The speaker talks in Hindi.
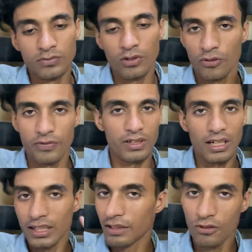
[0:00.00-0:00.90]
और फिर
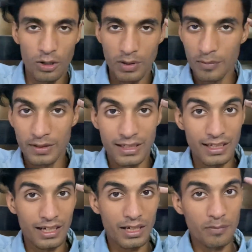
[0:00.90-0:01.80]
कल के ब्लॉग में आप
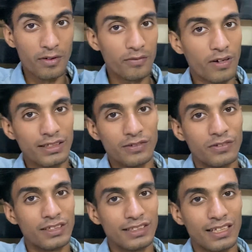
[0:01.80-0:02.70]
देखिएगा कि मैं फास्ट एंड
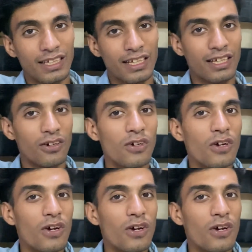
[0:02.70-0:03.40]
फ्यूरियस टेन देखने गया हूँ